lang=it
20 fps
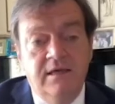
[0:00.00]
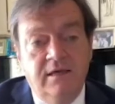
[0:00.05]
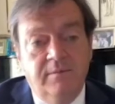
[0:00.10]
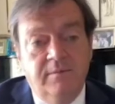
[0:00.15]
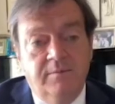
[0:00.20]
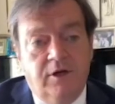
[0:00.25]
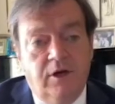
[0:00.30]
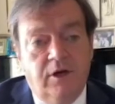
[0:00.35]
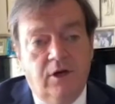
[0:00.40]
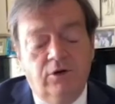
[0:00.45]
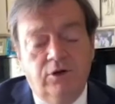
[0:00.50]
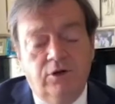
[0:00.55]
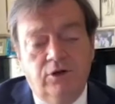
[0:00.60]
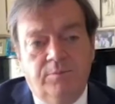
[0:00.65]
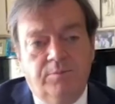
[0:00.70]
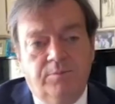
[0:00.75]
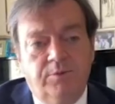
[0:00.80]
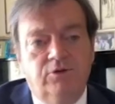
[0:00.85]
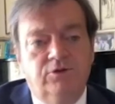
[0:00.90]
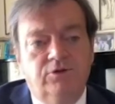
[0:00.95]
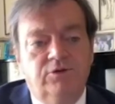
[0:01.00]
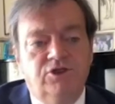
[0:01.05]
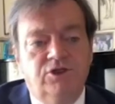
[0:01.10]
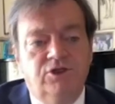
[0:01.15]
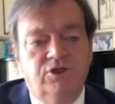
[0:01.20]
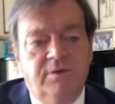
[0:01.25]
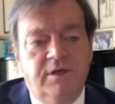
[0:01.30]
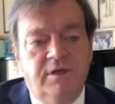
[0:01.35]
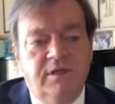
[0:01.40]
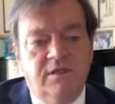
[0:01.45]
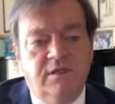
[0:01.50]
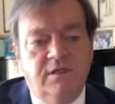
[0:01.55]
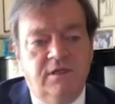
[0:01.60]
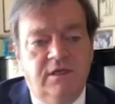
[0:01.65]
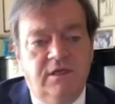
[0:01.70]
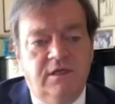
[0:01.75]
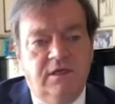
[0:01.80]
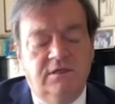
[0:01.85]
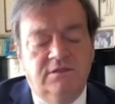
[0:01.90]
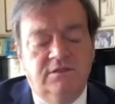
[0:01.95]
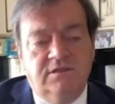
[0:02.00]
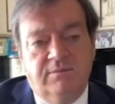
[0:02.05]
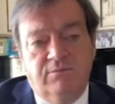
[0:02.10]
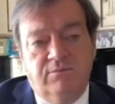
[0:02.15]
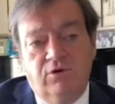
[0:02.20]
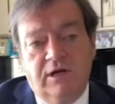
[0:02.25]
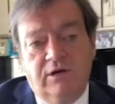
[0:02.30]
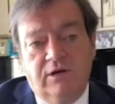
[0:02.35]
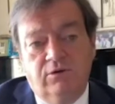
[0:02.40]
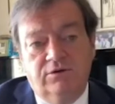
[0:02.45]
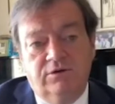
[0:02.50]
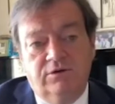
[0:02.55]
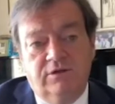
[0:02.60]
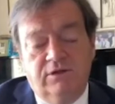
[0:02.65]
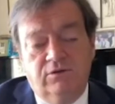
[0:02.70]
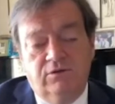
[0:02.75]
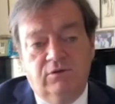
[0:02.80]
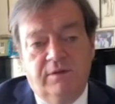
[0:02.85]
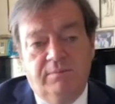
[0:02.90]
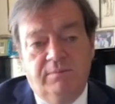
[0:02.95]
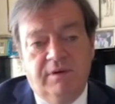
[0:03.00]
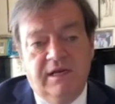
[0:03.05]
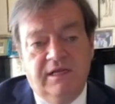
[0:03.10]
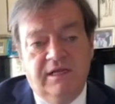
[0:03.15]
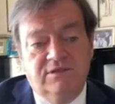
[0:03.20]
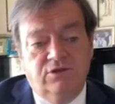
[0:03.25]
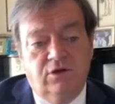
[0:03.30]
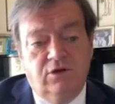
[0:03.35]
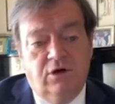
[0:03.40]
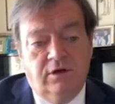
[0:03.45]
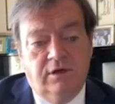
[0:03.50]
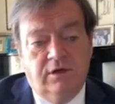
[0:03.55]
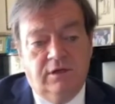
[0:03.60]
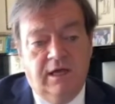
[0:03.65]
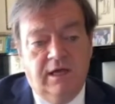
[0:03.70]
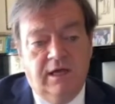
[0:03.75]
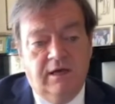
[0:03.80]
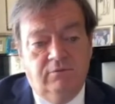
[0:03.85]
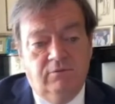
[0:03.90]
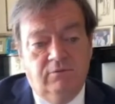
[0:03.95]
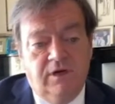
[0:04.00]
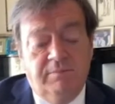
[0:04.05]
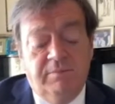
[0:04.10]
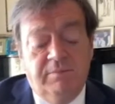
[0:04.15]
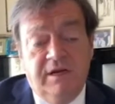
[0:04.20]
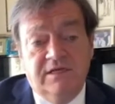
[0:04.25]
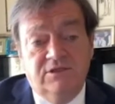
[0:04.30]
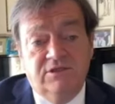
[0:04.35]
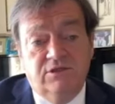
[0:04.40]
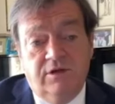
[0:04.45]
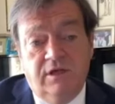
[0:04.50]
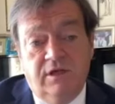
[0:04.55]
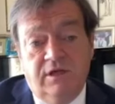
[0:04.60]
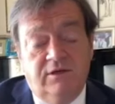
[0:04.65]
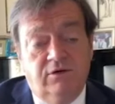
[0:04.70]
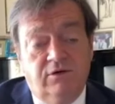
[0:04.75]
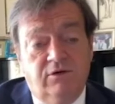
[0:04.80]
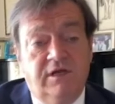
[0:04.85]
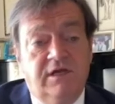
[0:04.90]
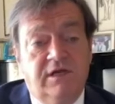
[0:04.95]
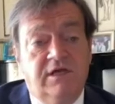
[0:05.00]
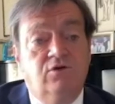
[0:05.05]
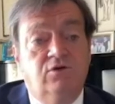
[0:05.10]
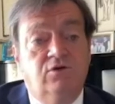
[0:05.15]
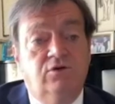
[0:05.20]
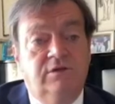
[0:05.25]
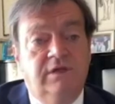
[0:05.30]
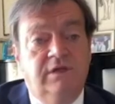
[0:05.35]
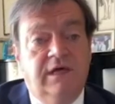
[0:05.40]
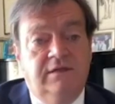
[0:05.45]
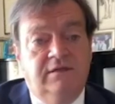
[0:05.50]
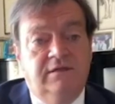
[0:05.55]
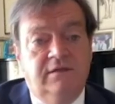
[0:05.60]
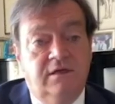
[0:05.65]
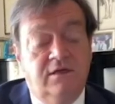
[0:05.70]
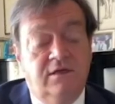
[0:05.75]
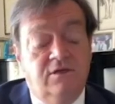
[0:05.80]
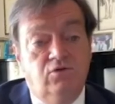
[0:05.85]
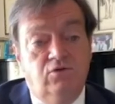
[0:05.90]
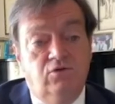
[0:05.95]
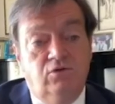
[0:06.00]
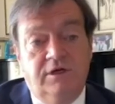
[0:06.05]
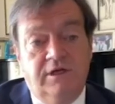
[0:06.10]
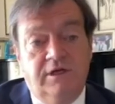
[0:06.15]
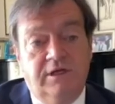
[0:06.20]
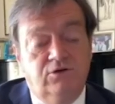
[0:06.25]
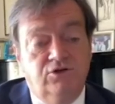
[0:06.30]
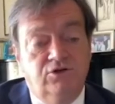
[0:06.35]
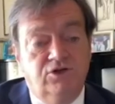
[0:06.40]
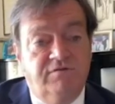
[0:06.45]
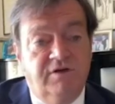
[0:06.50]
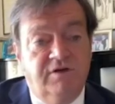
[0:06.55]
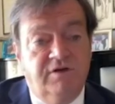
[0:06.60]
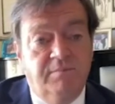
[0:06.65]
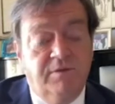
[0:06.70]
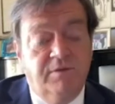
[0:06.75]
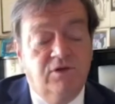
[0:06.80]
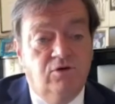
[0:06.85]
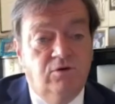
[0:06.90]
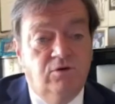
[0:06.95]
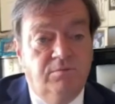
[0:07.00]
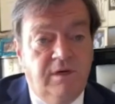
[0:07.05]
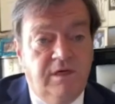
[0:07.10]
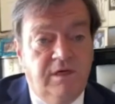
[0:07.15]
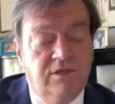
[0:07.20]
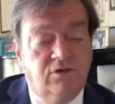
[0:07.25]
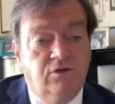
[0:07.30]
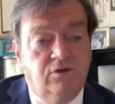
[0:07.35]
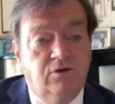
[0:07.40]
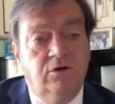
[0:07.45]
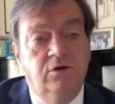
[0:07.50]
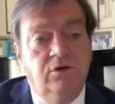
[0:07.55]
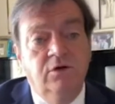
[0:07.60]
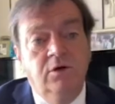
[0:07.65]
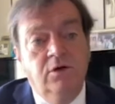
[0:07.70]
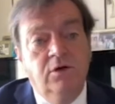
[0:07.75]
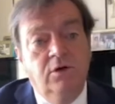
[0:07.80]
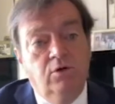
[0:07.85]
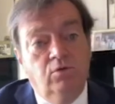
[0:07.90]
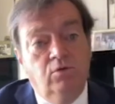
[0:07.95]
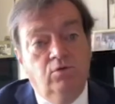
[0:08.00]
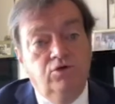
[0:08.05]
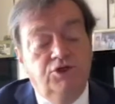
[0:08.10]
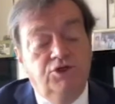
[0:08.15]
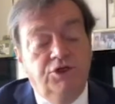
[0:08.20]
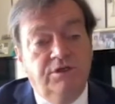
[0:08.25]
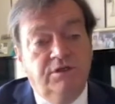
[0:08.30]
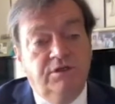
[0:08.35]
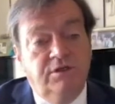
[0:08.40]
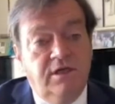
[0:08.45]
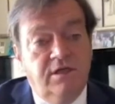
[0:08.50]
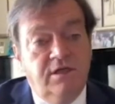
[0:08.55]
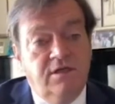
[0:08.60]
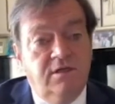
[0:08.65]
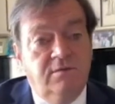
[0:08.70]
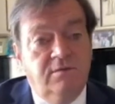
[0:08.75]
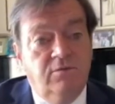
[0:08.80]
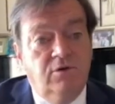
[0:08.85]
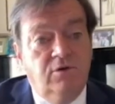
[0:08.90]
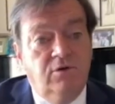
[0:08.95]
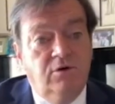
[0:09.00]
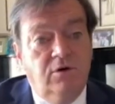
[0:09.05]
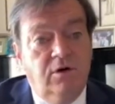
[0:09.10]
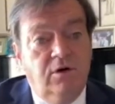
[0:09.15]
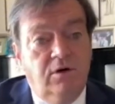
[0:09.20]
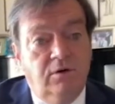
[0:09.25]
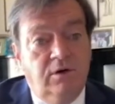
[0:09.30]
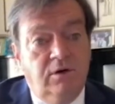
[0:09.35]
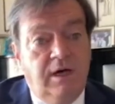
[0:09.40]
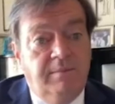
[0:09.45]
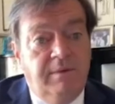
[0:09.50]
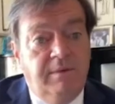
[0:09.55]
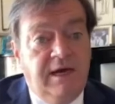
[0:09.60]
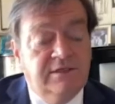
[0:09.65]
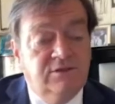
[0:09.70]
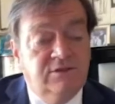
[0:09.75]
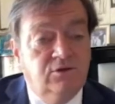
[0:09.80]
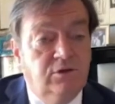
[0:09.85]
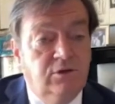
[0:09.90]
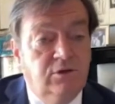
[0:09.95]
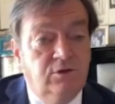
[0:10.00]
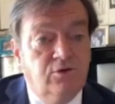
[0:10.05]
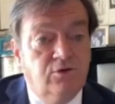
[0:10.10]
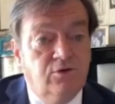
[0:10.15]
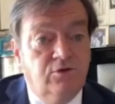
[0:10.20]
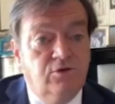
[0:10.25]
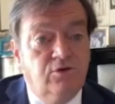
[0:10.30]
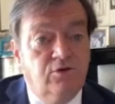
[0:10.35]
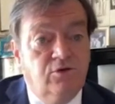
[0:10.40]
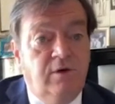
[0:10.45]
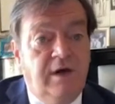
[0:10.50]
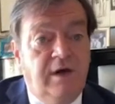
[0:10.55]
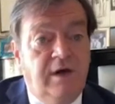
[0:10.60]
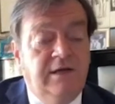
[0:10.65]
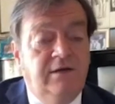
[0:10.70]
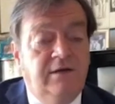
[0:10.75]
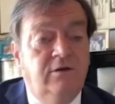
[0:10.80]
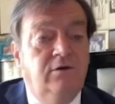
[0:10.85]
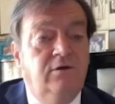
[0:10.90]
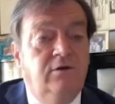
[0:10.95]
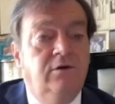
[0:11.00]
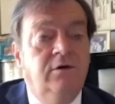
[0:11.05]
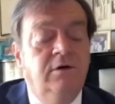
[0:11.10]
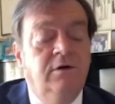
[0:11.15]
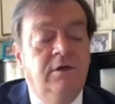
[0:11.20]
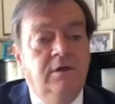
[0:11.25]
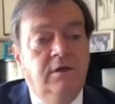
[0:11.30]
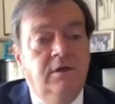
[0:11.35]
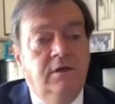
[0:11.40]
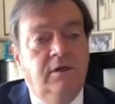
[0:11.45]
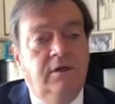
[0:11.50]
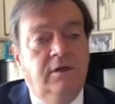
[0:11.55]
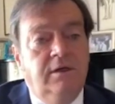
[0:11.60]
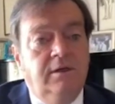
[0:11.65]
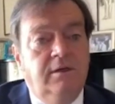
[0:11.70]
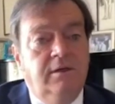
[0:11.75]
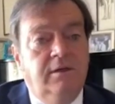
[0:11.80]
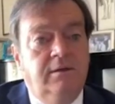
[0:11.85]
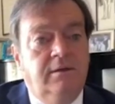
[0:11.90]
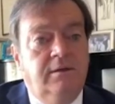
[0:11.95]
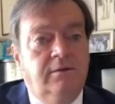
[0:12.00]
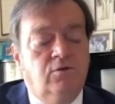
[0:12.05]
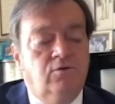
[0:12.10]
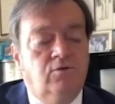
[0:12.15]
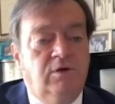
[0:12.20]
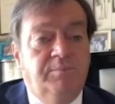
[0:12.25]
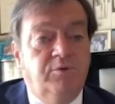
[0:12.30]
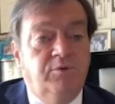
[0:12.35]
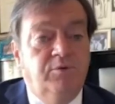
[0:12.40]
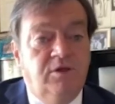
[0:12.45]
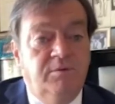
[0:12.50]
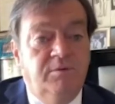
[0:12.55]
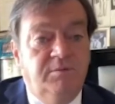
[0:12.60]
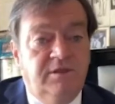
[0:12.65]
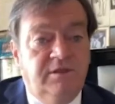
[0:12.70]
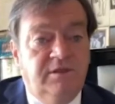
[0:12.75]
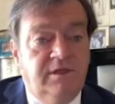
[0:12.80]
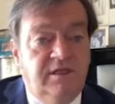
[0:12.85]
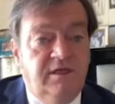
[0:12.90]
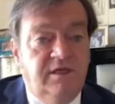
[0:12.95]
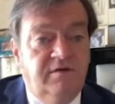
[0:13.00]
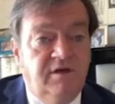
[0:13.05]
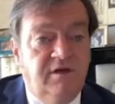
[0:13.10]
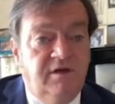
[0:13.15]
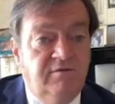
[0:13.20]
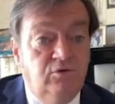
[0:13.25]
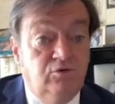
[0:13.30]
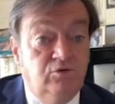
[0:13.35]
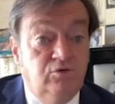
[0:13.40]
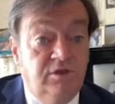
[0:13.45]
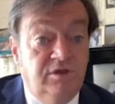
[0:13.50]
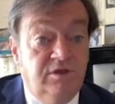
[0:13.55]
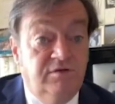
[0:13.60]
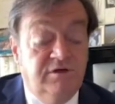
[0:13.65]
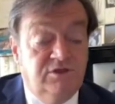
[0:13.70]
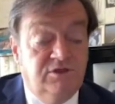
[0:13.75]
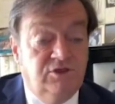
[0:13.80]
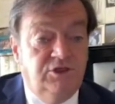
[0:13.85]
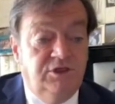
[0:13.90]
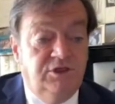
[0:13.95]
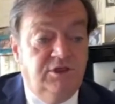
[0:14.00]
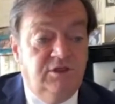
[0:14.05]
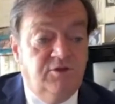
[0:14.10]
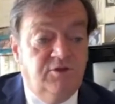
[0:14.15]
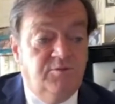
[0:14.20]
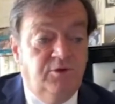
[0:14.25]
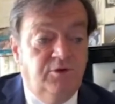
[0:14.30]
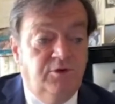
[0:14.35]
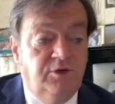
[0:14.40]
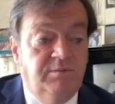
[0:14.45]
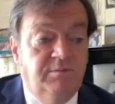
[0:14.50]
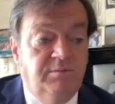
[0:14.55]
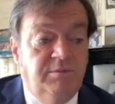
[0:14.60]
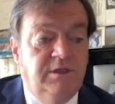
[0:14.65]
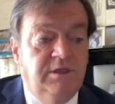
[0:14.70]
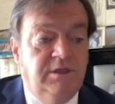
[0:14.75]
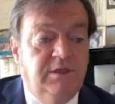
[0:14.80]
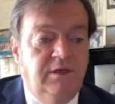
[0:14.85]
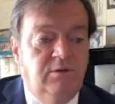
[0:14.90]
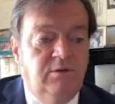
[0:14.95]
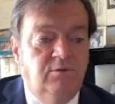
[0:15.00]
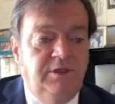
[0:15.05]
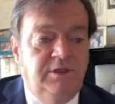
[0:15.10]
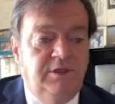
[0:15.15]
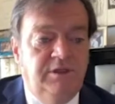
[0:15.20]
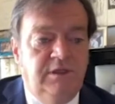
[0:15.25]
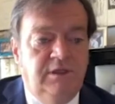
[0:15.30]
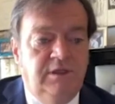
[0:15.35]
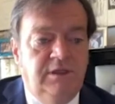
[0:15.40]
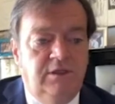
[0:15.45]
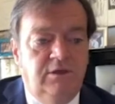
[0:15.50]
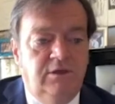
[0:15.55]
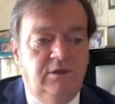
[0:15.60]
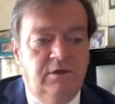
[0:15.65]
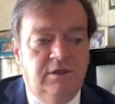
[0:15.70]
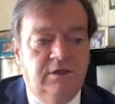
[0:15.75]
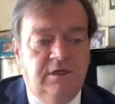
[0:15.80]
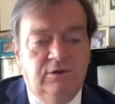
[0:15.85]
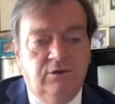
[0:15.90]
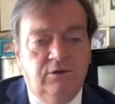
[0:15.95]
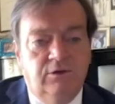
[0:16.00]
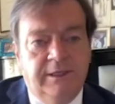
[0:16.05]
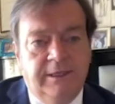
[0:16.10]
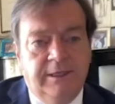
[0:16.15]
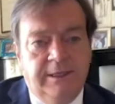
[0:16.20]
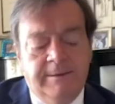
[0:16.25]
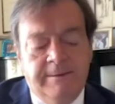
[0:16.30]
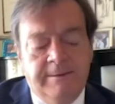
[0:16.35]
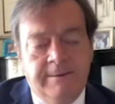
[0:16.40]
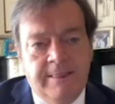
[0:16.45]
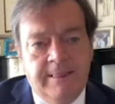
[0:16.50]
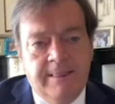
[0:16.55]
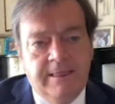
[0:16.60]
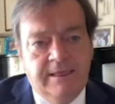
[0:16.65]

Però noi dopo 12 mesi stiamo raccontando una bella storia, una bella storia che non era scontata. Nessuno credo ci avrebbe scommesso un centesimo a marzo dello scorso anno eh, sulla possibilità di aver avuto dei vaccini disponibili. Quindi io credo che